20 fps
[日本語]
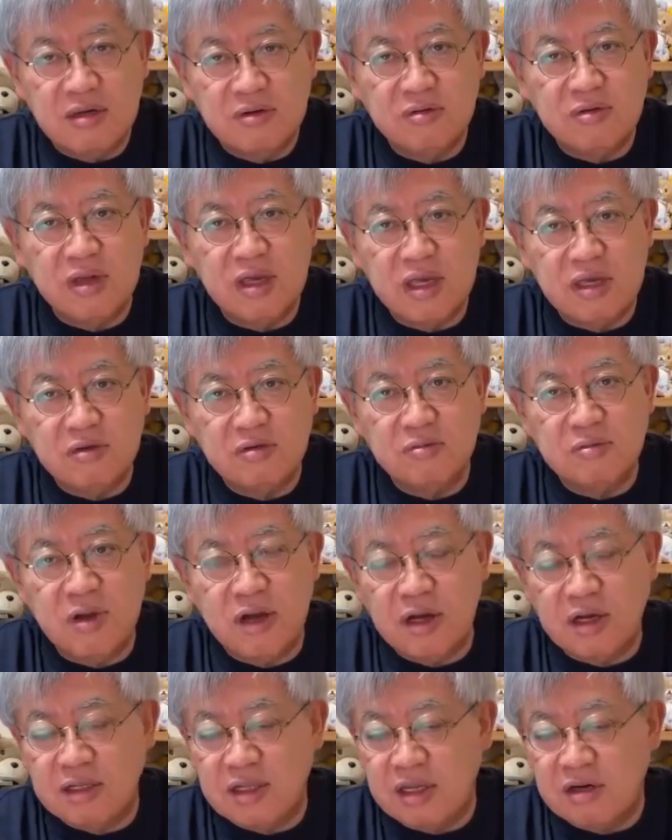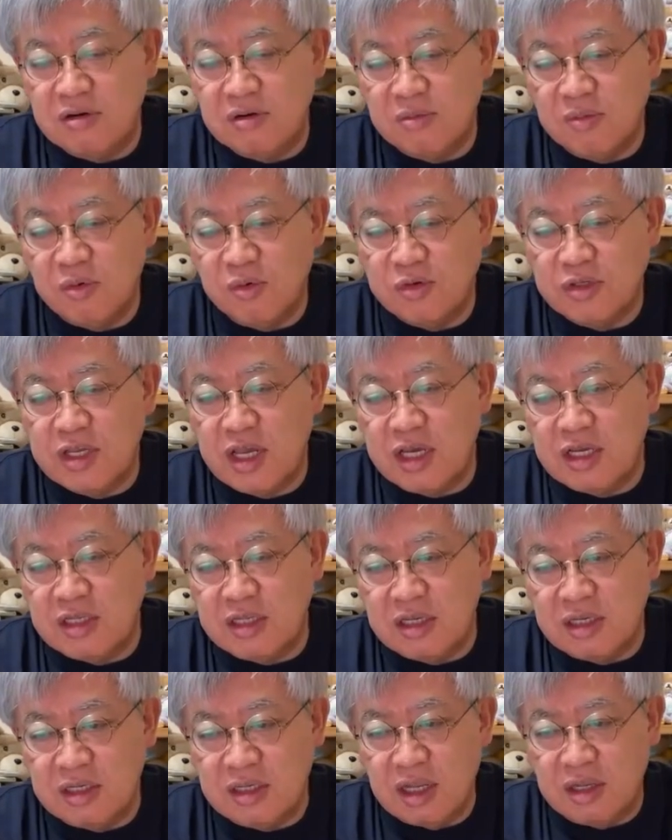不平不満が出るのも抑え
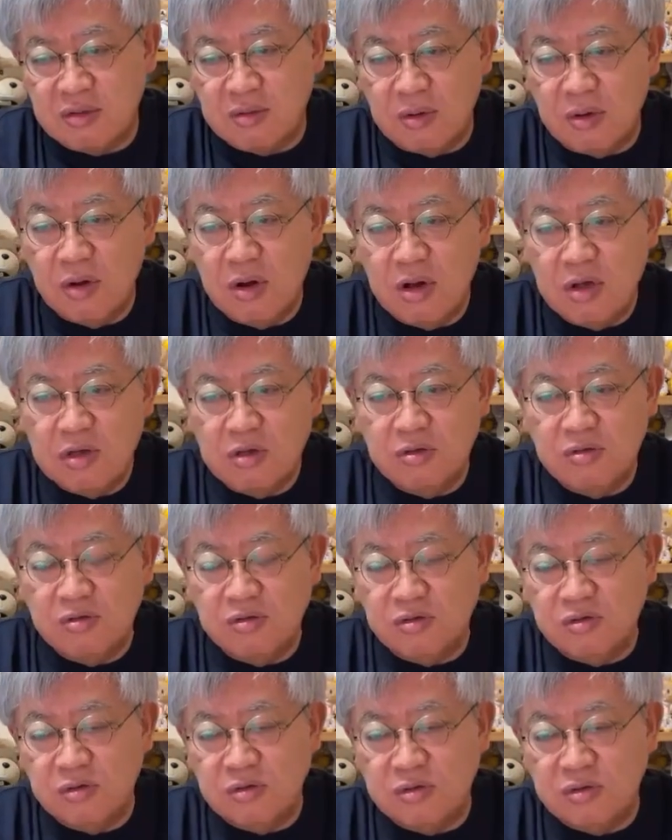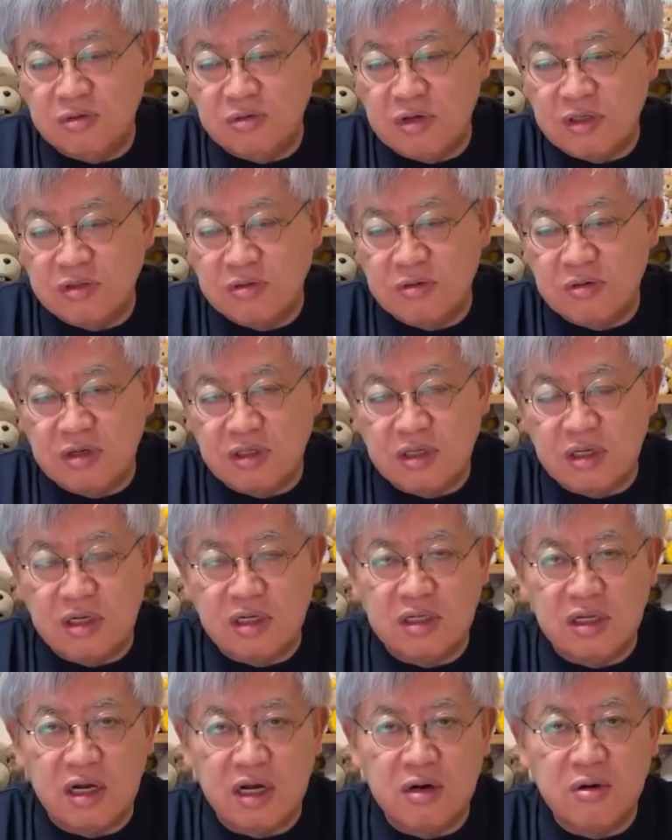ていたという状況が、そういう方々
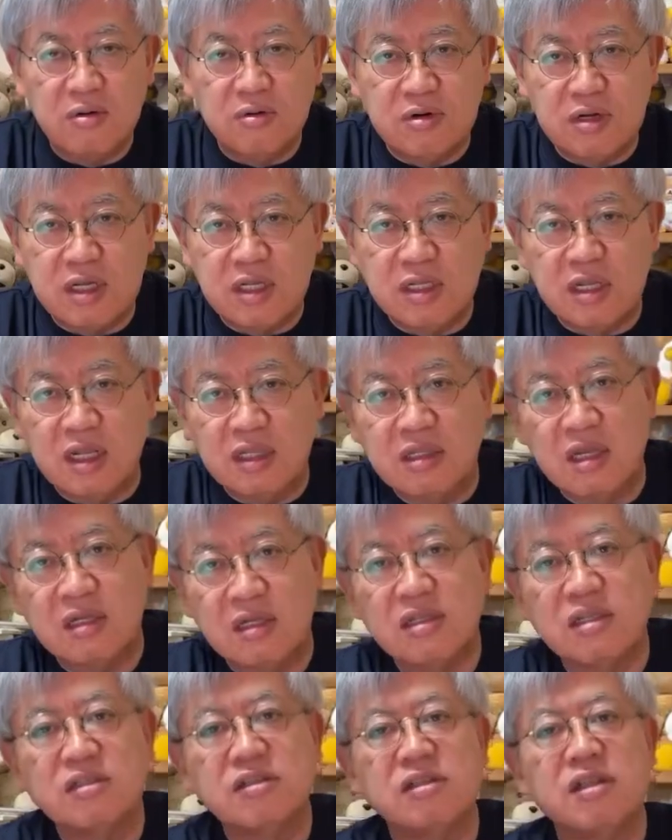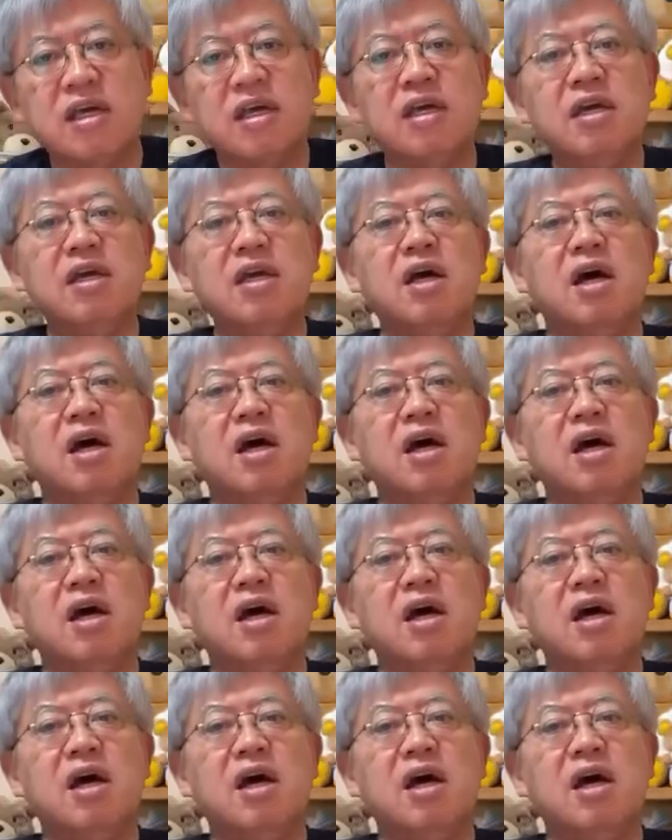が高齢になったりですね、